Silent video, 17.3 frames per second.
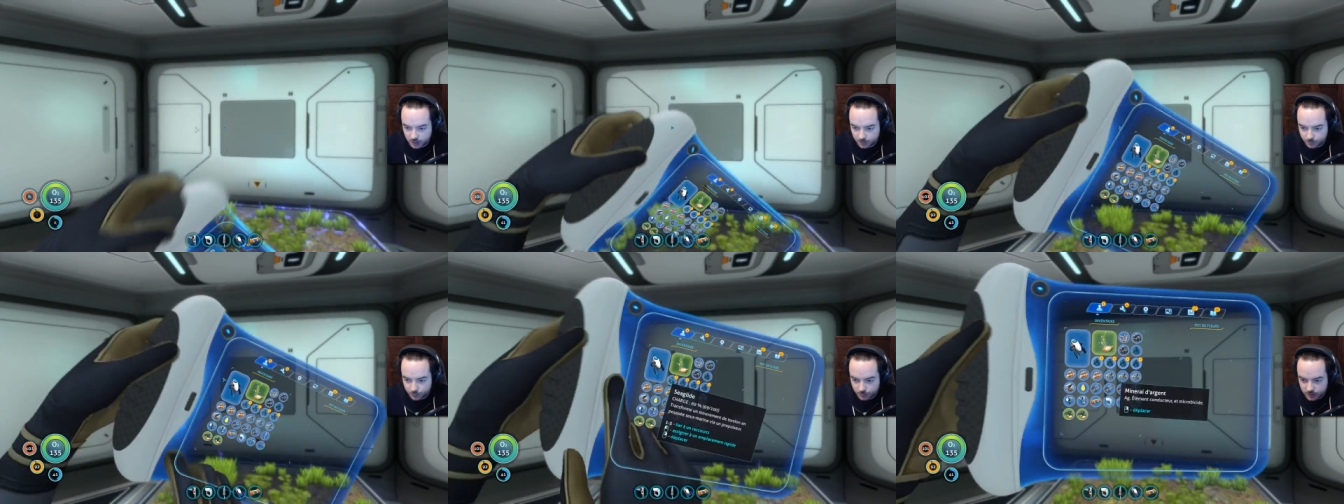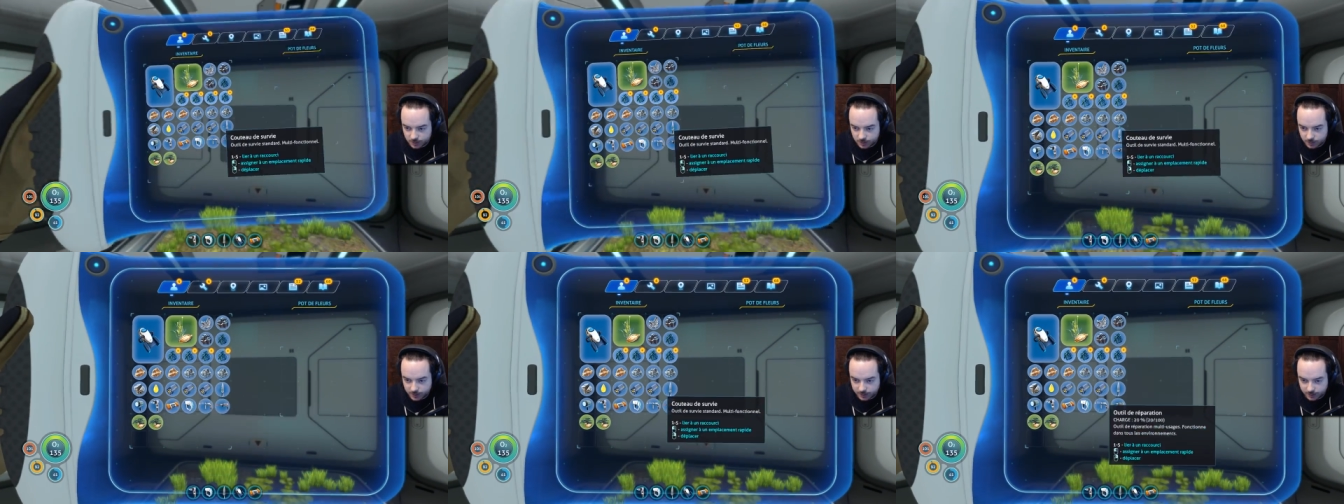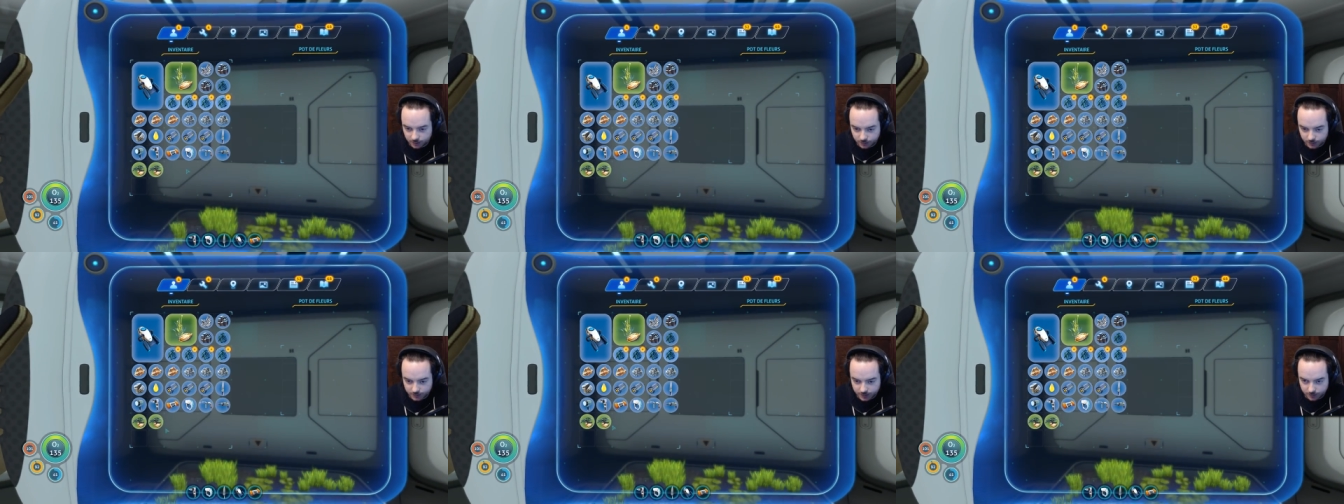un peu limite
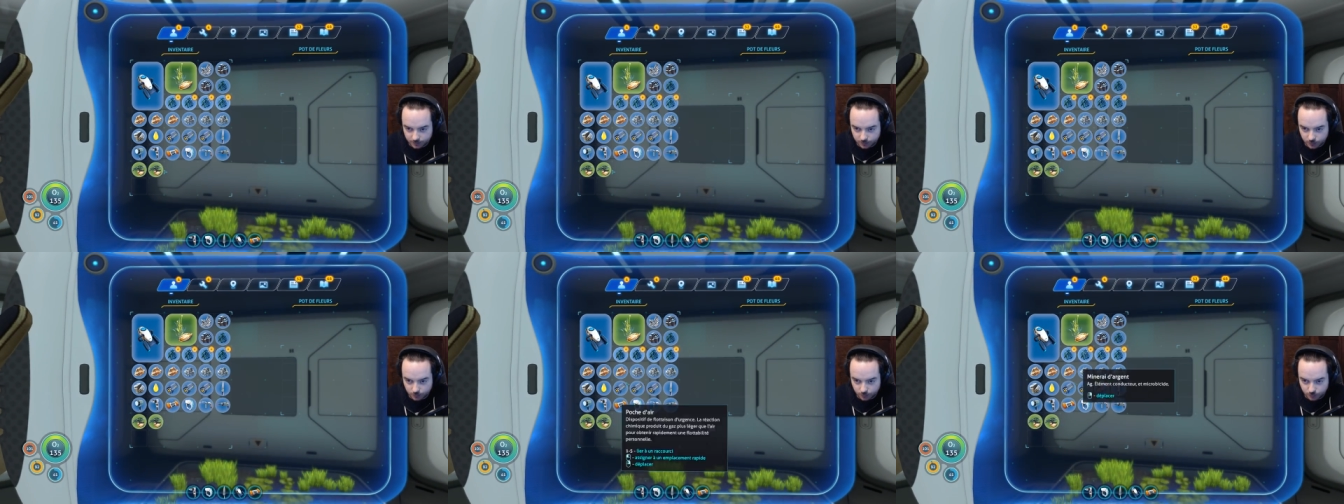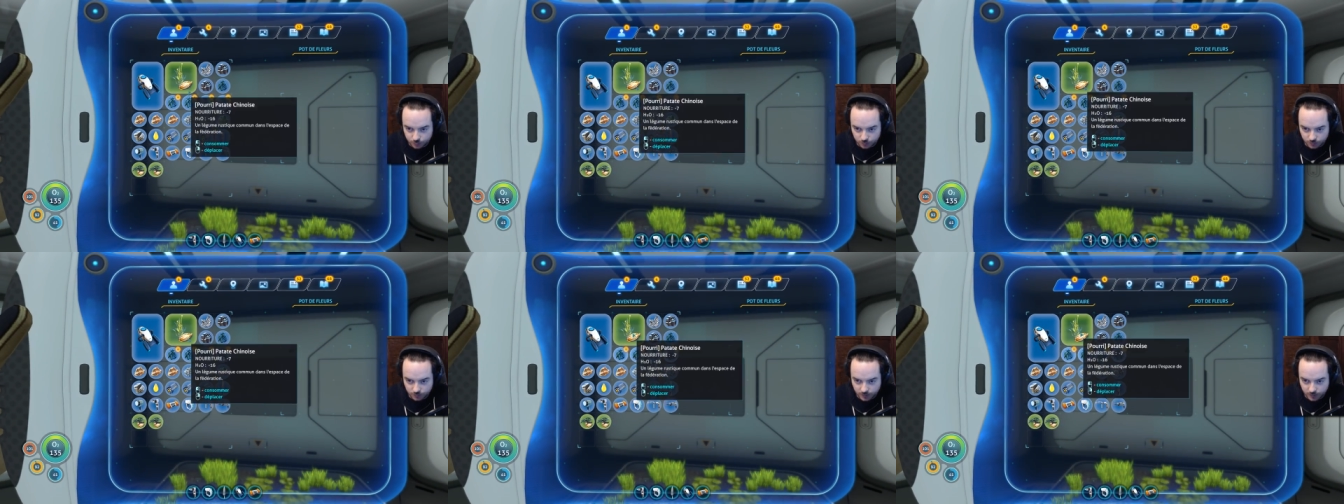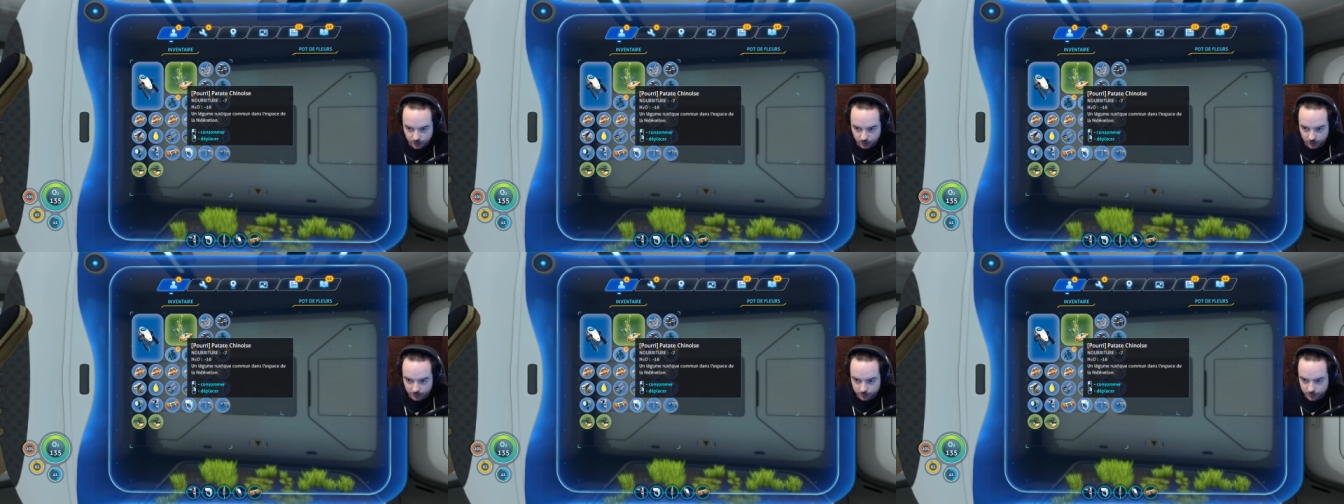en termes de bouffe à
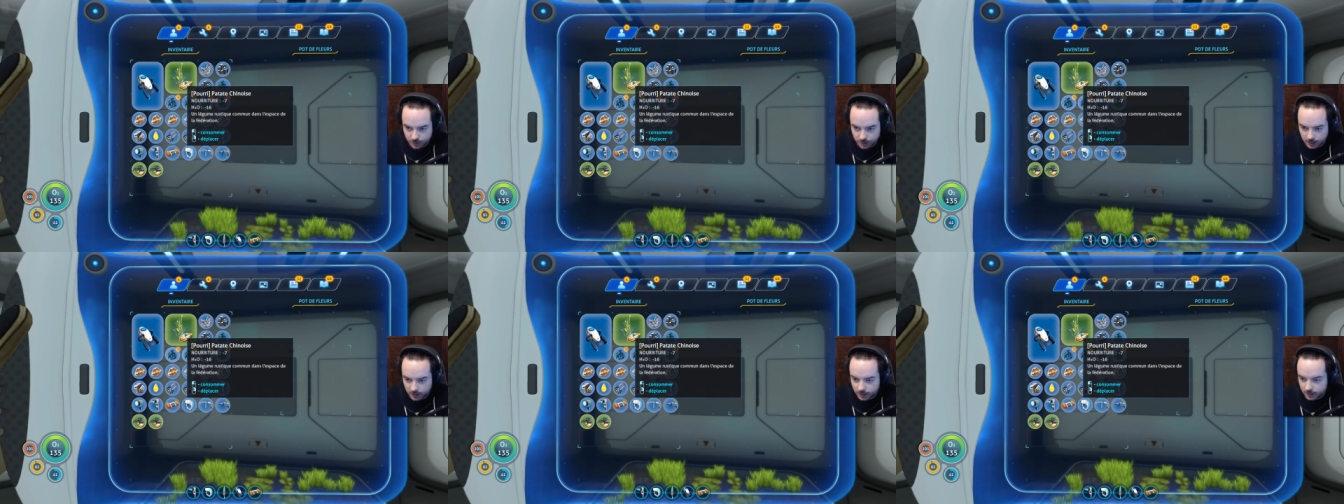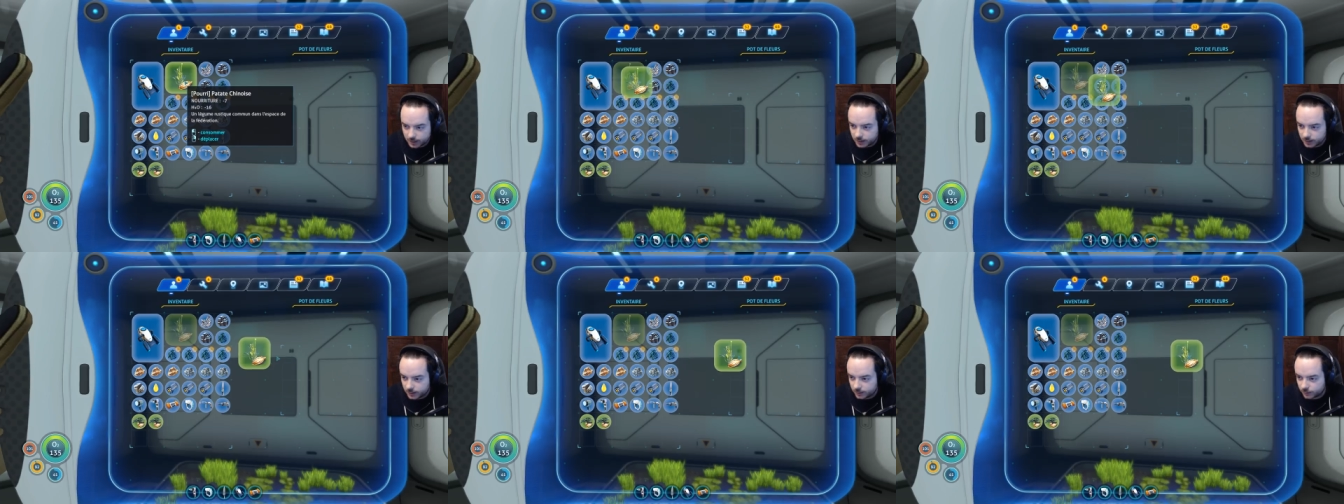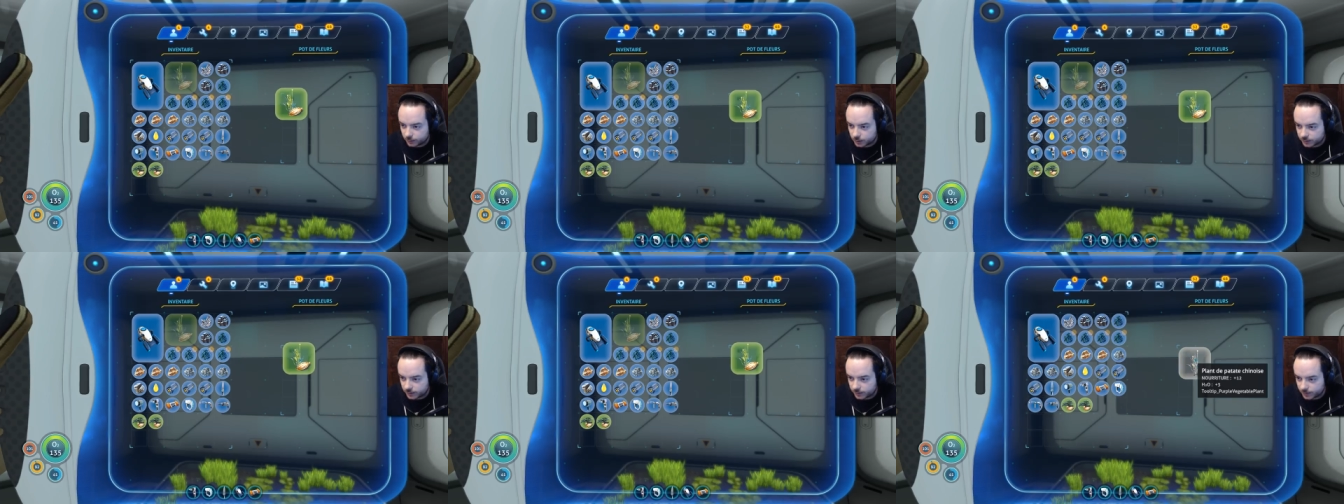l'heure actuelle.
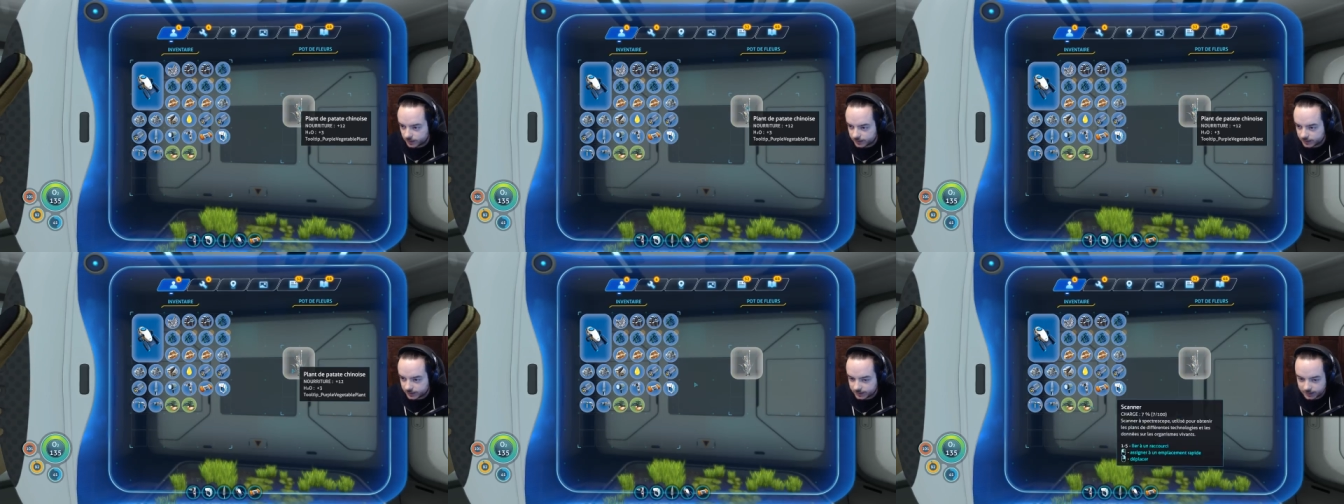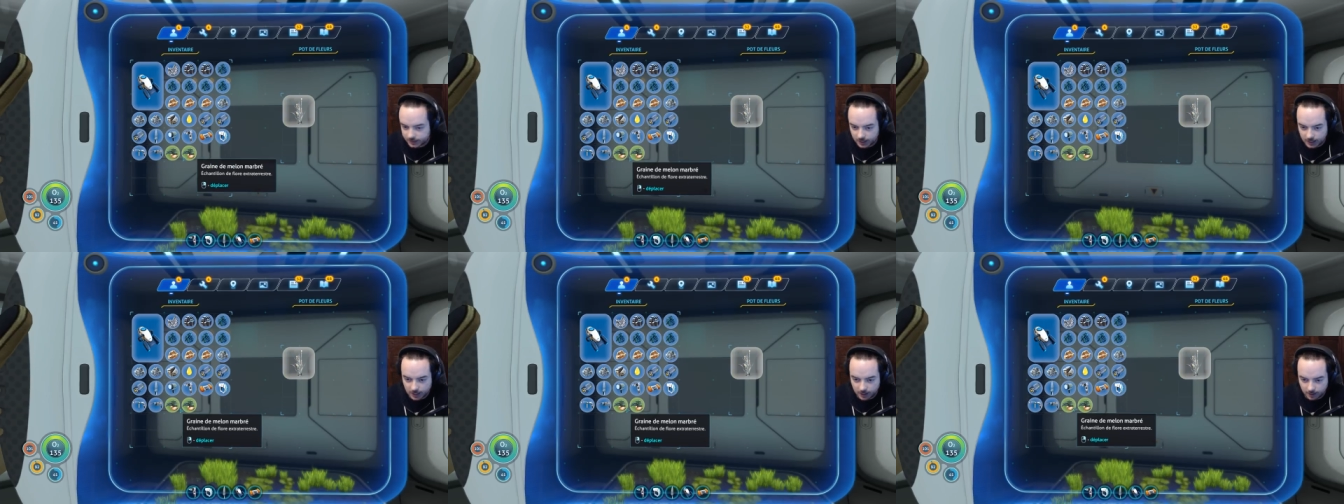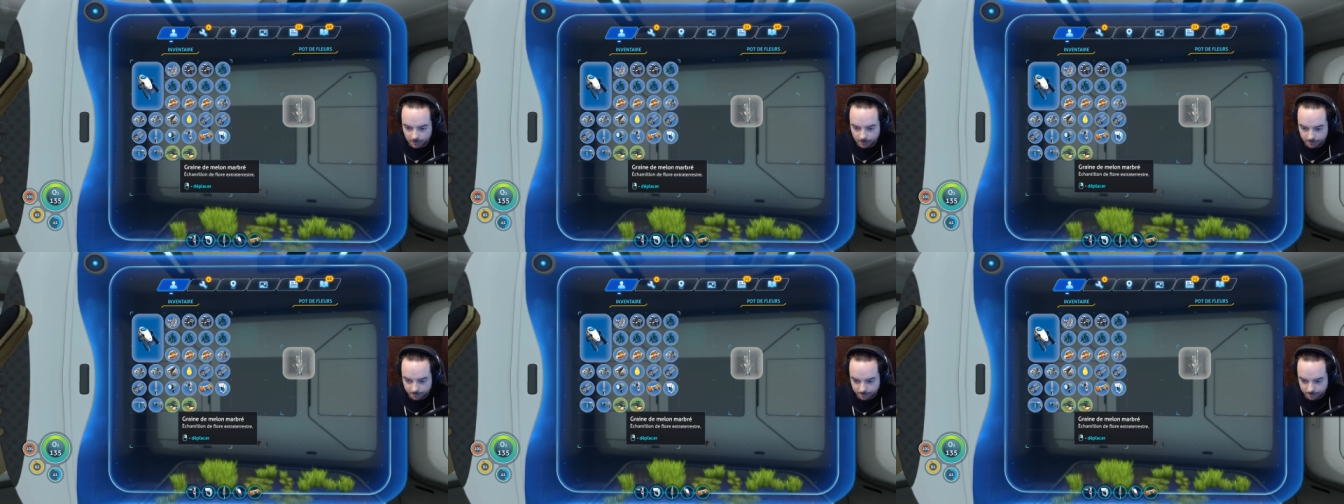Donc je vais placer ça là.